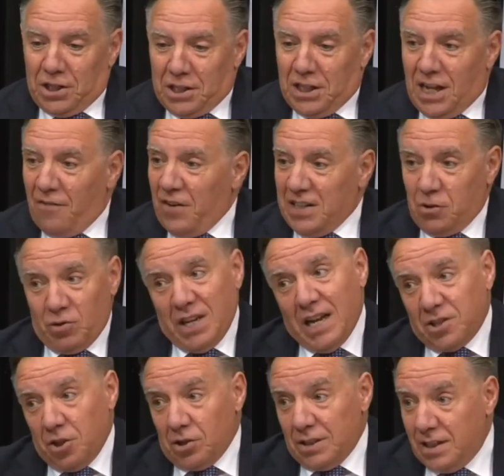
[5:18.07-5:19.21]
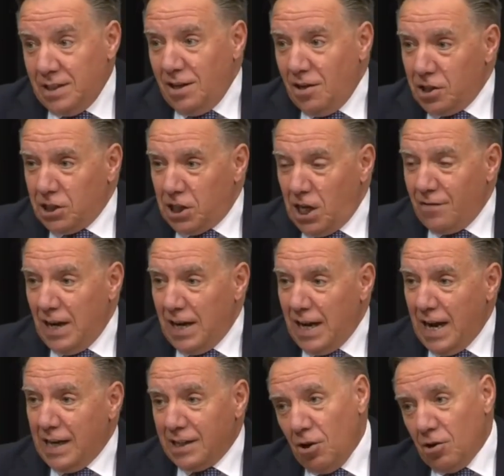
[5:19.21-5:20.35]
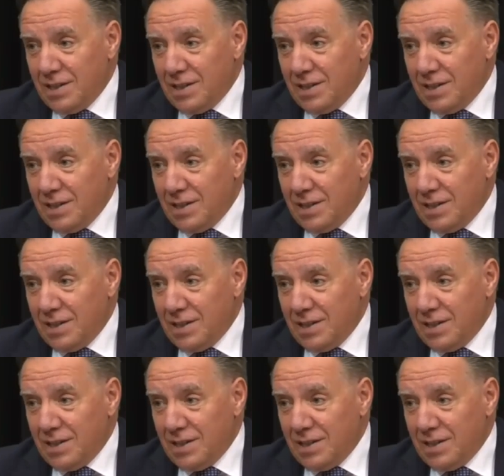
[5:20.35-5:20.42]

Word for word: de la façon que ça a sorti, j'avais l'air d'un